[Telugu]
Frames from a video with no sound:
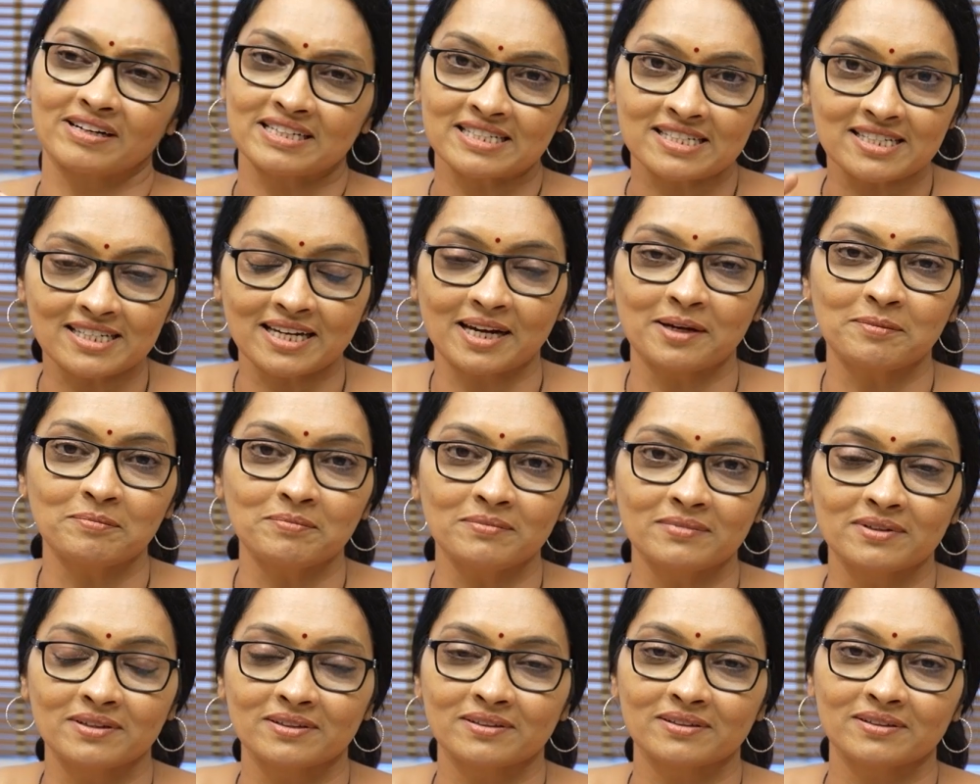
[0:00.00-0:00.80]
ఫస్ట్ టైం
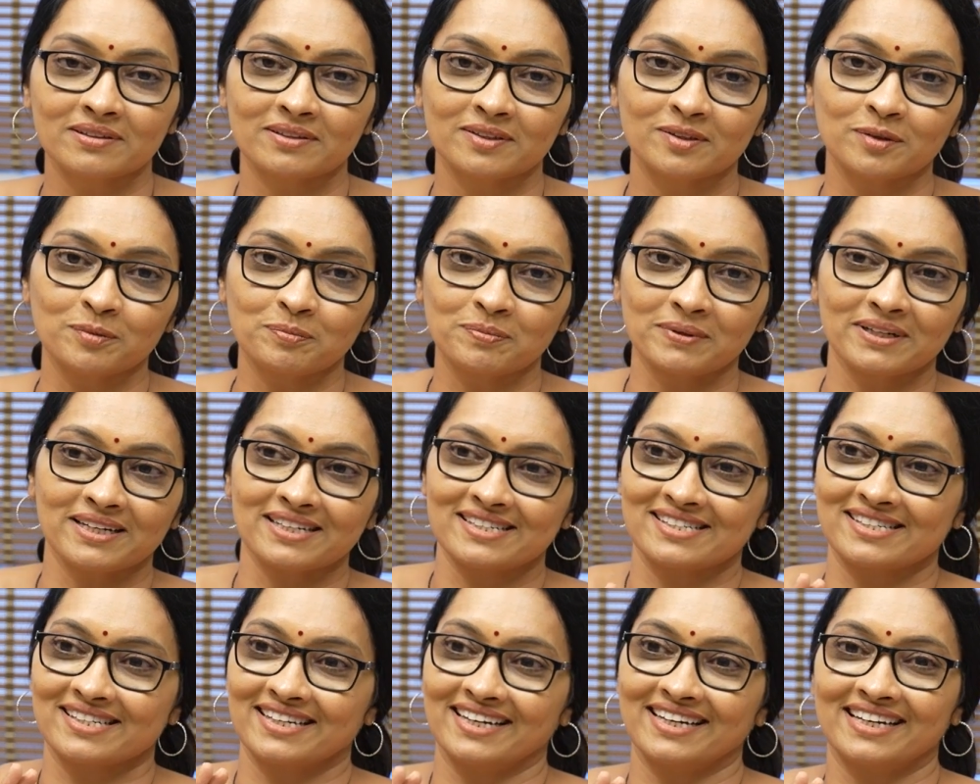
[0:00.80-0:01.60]

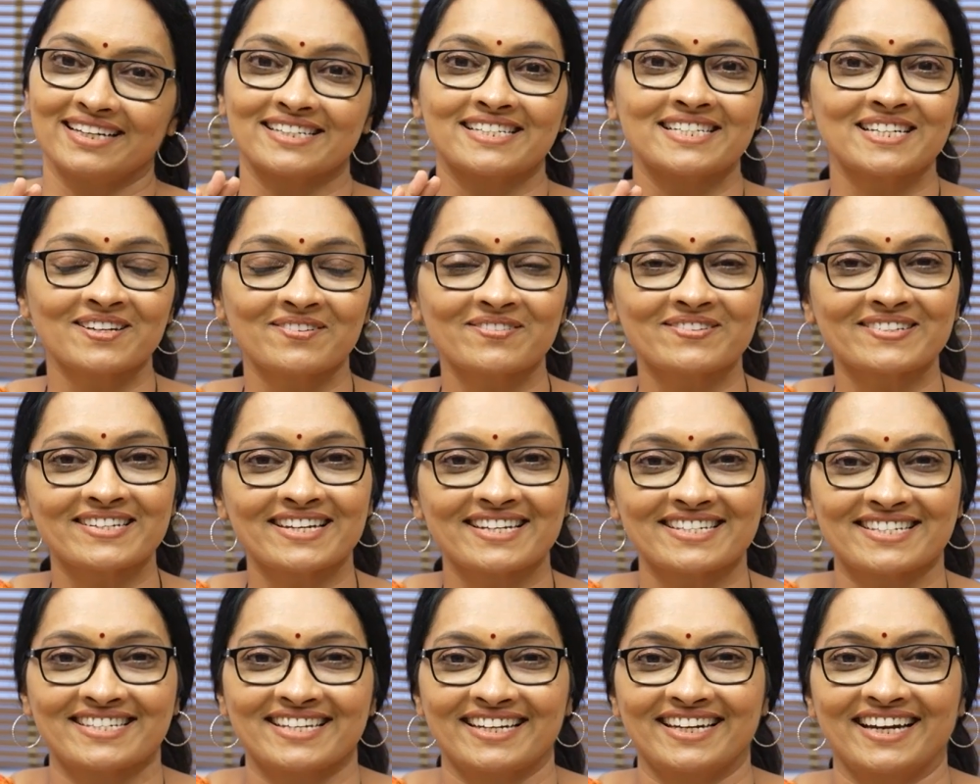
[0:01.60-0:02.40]
యూపీఎస్సీ అచీవ్
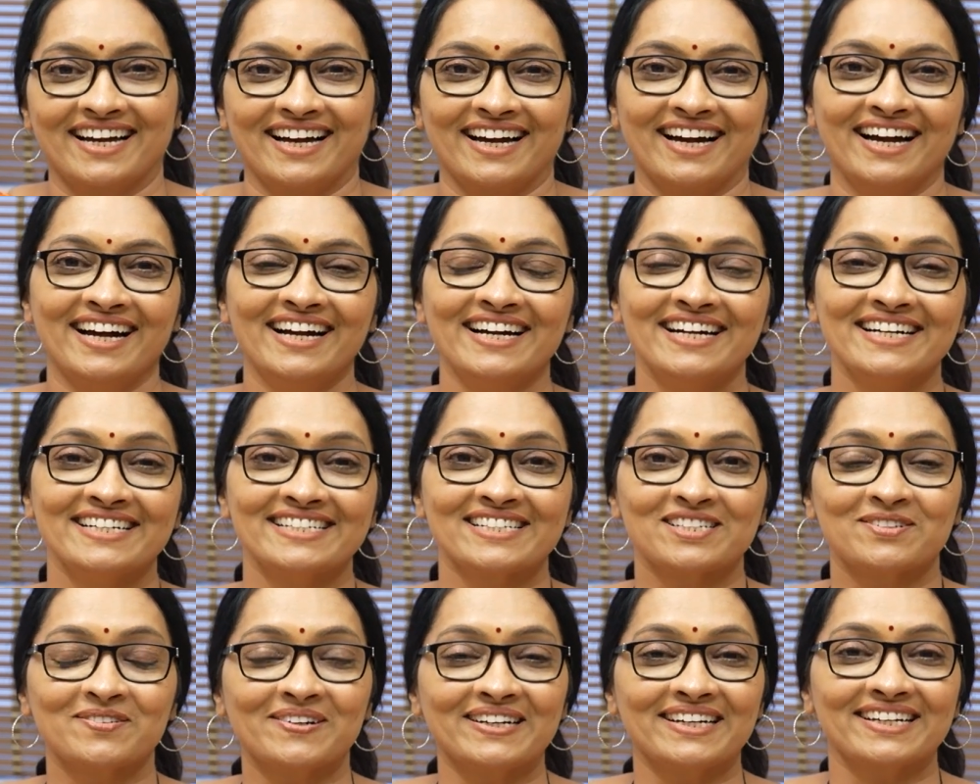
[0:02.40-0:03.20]
చేసిన
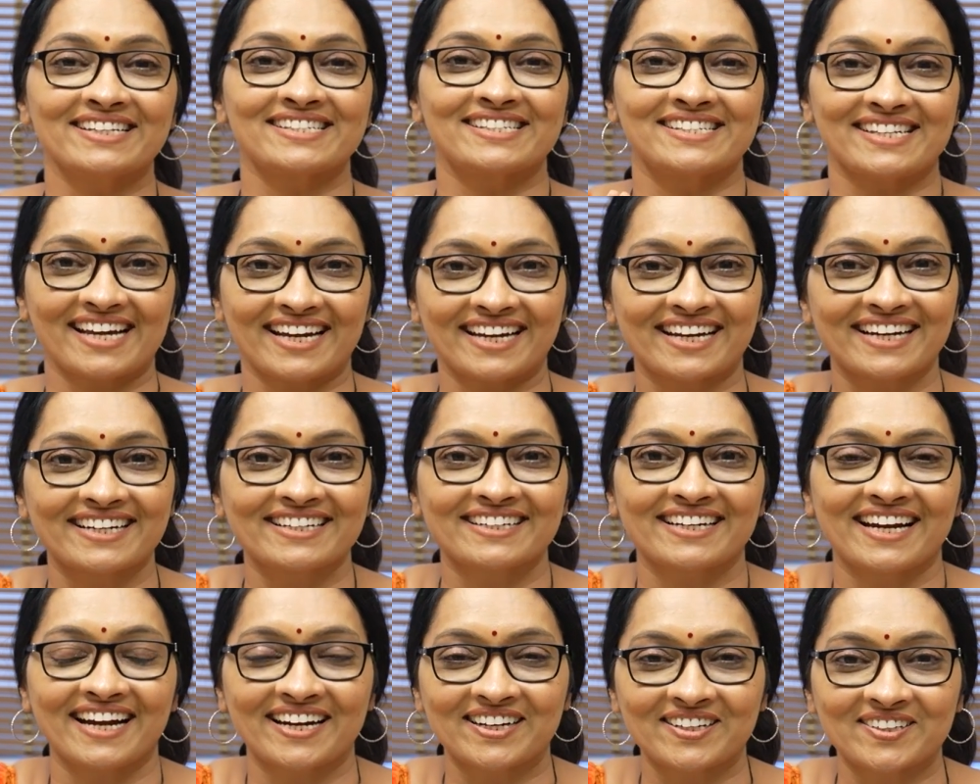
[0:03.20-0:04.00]
ట్వంటీ
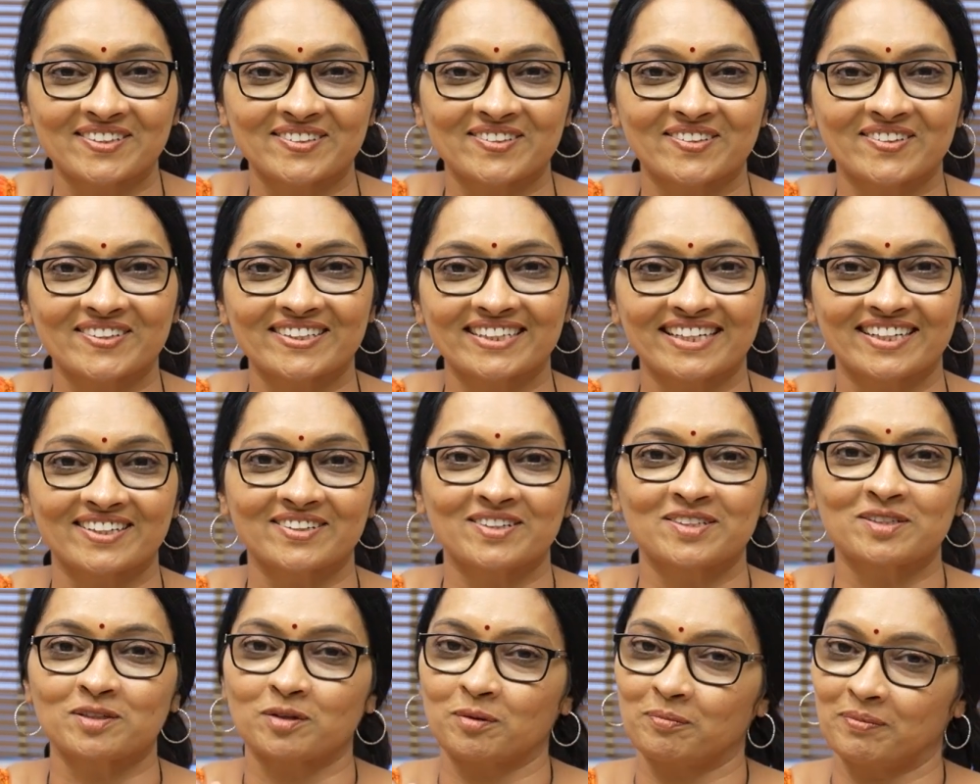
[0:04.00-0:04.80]
సెకండ్ ర్యాంకర్ తోటి నేను
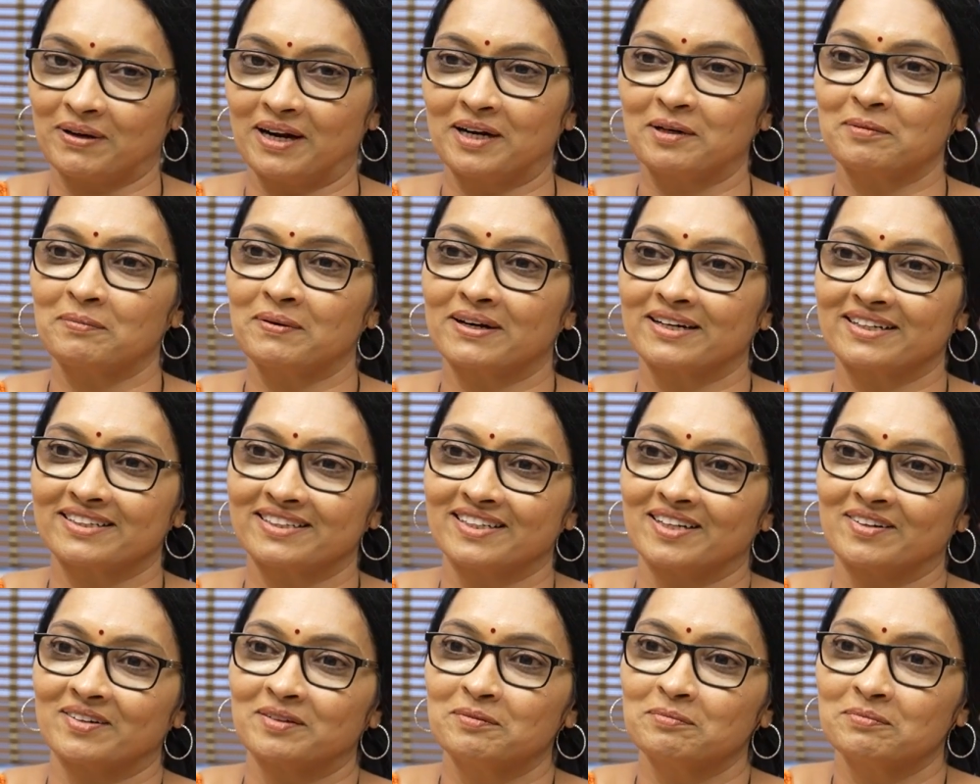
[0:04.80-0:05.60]
ఈరోజు ఒక పాట
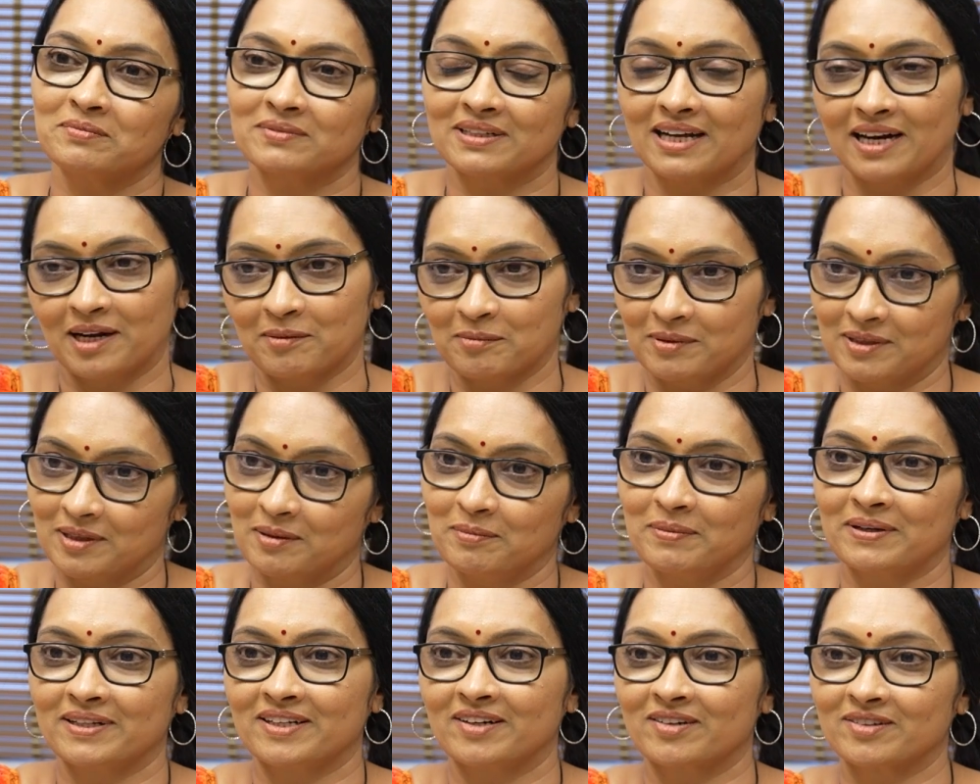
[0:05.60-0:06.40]
పాడిద్దామని అలా
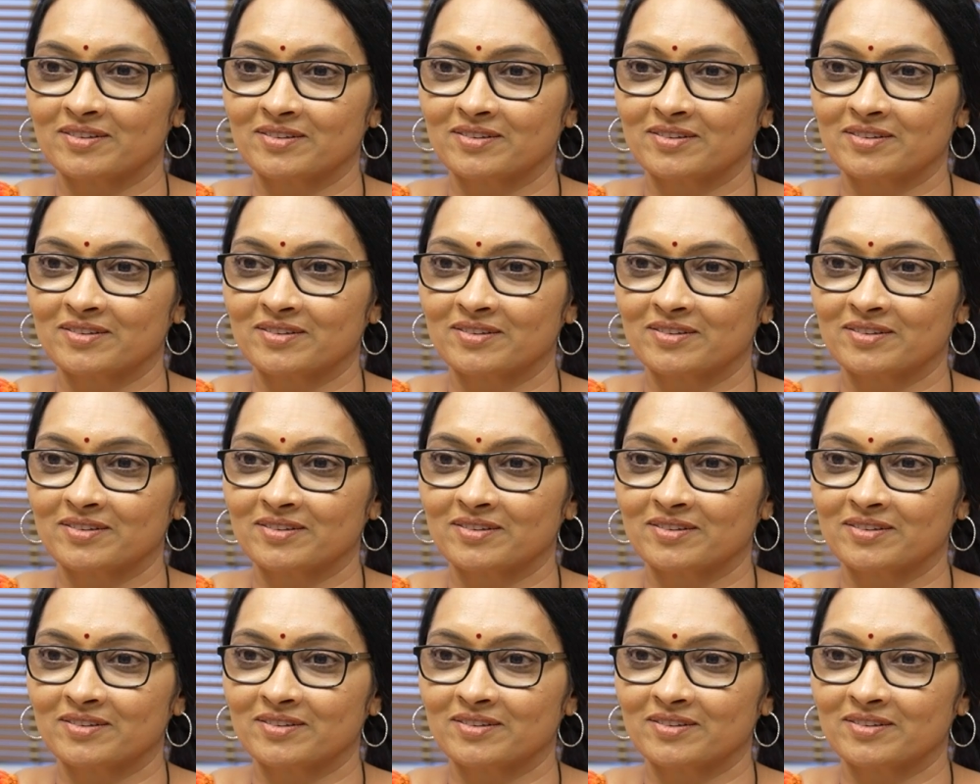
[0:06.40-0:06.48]
మొదలు పెడదాం